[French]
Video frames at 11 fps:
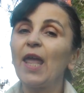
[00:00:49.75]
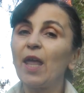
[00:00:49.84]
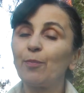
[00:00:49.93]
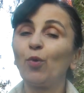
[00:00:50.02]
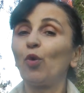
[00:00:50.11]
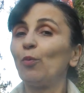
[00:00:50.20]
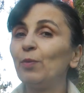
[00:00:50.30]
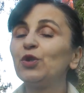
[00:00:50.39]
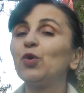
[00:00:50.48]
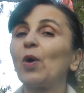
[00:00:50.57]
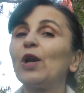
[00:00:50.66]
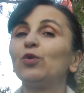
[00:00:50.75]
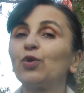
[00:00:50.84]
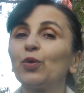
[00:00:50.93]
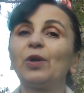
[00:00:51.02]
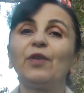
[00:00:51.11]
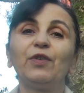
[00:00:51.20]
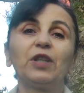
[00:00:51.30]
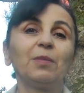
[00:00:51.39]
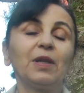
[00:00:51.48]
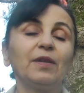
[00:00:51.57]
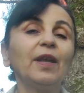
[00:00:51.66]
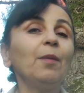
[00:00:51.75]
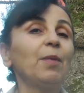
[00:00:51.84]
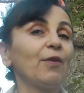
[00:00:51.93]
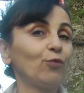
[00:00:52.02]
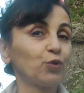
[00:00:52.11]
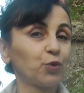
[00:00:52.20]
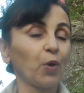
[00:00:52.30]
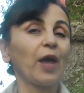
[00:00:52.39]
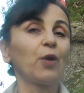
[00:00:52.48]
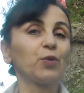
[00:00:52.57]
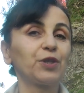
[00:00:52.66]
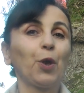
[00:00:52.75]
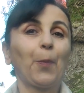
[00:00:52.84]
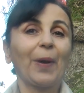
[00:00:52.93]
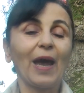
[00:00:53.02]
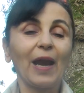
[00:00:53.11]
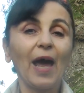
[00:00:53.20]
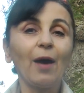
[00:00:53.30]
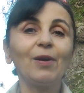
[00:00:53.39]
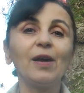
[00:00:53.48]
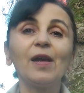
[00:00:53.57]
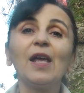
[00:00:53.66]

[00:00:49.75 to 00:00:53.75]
Et pour mesurer le taux de la vitamine D, ben, vous aurez aussi au préalable